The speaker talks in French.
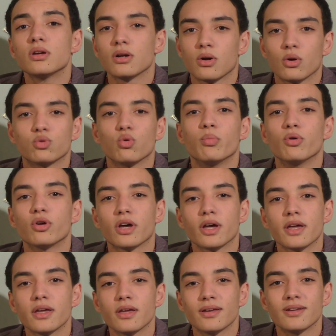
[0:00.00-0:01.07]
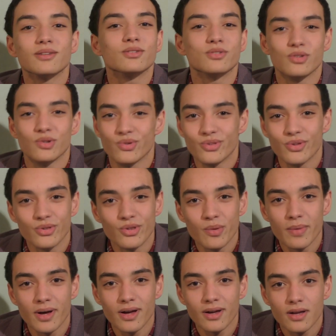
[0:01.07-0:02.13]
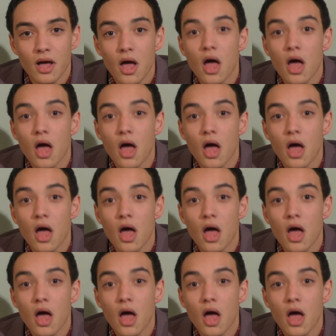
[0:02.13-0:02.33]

quand on peut créer celui de demain.